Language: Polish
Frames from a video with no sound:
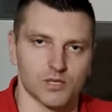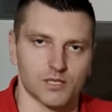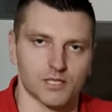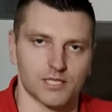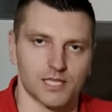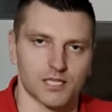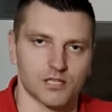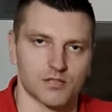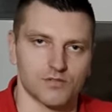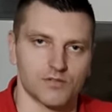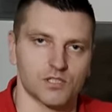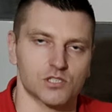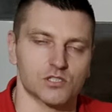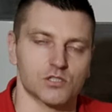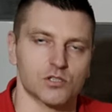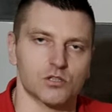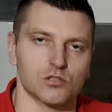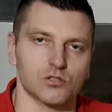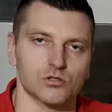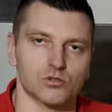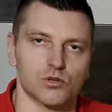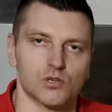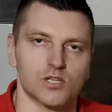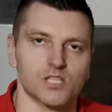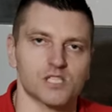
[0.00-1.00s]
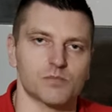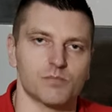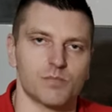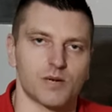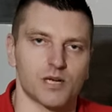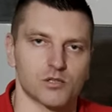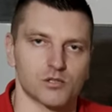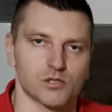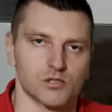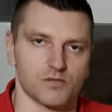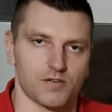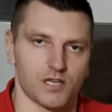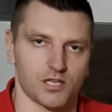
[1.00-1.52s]
Tak? Więc to jest
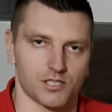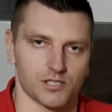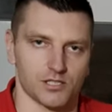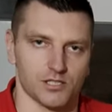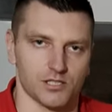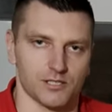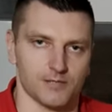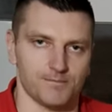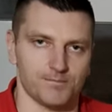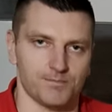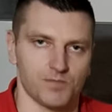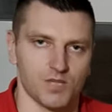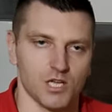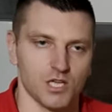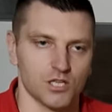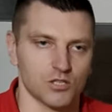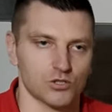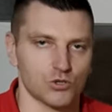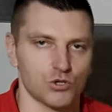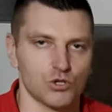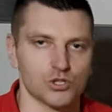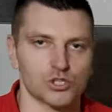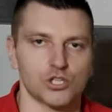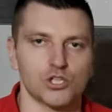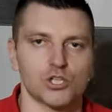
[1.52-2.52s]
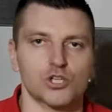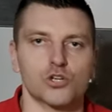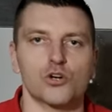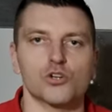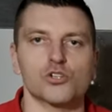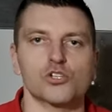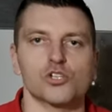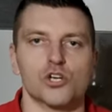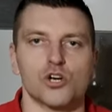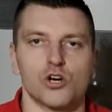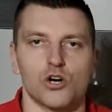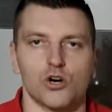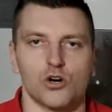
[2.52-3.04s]
bardzo ważne. To jeżeli
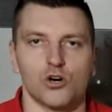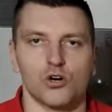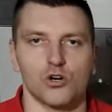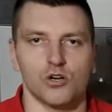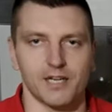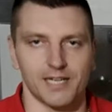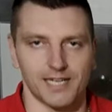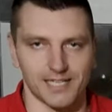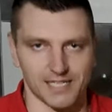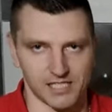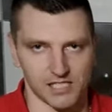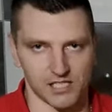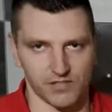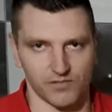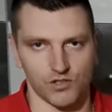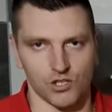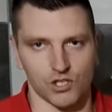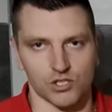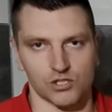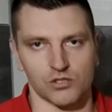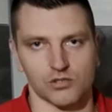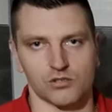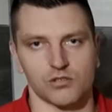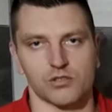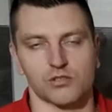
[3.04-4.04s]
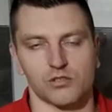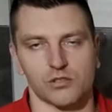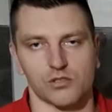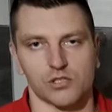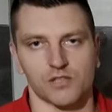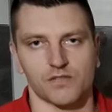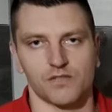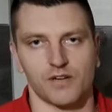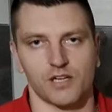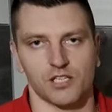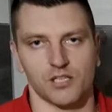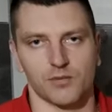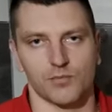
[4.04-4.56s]
chodzi o zewnętrzne
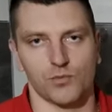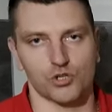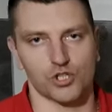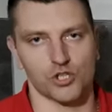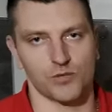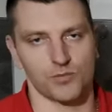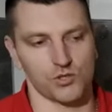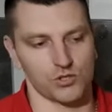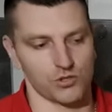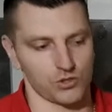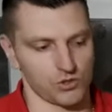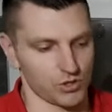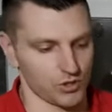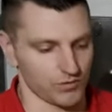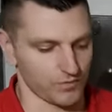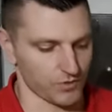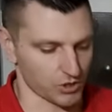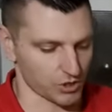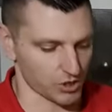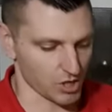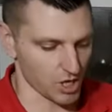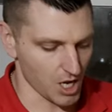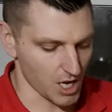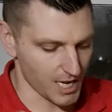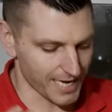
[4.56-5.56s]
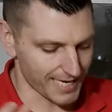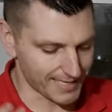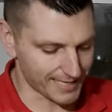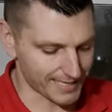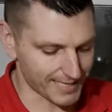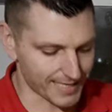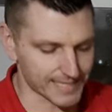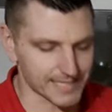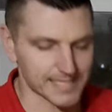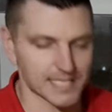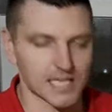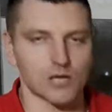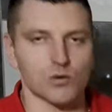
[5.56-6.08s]
stosowanie, możemy stosować
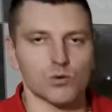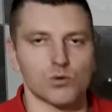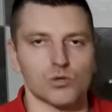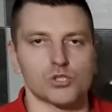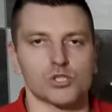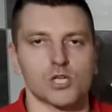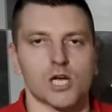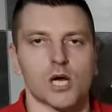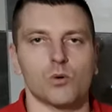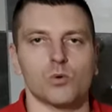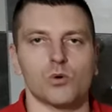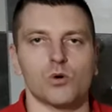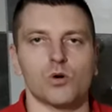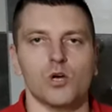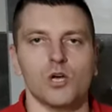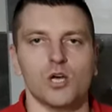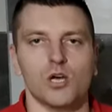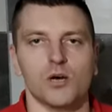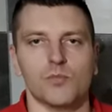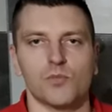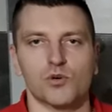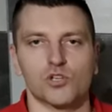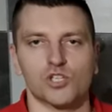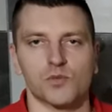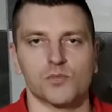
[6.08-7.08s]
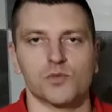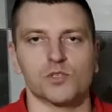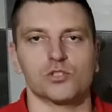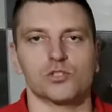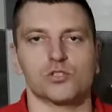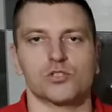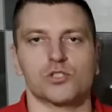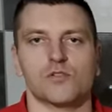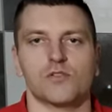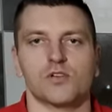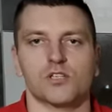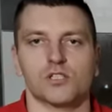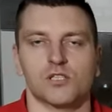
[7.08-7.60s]
na całe ciało, możemy
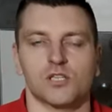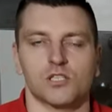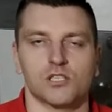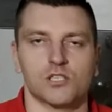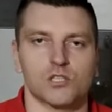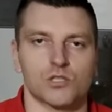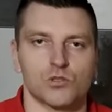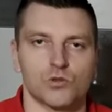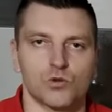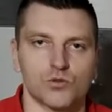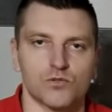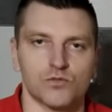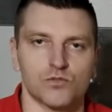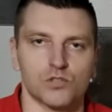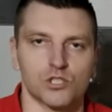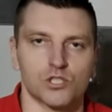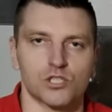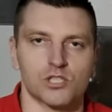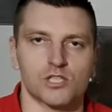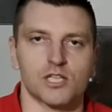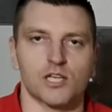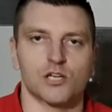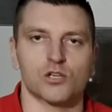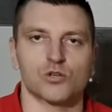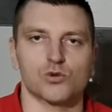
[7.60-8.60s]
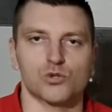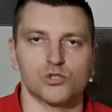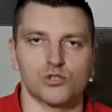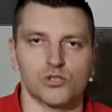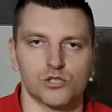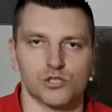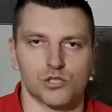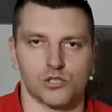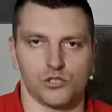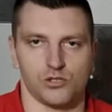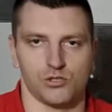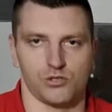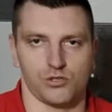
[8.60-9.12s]
stosować na, no również na
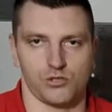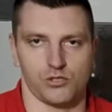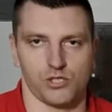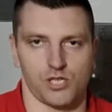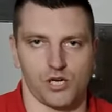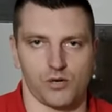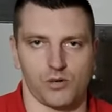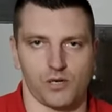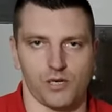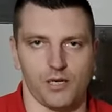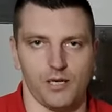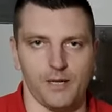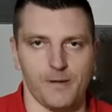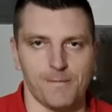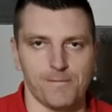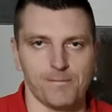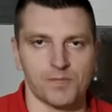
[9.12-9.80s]
różne części ciała.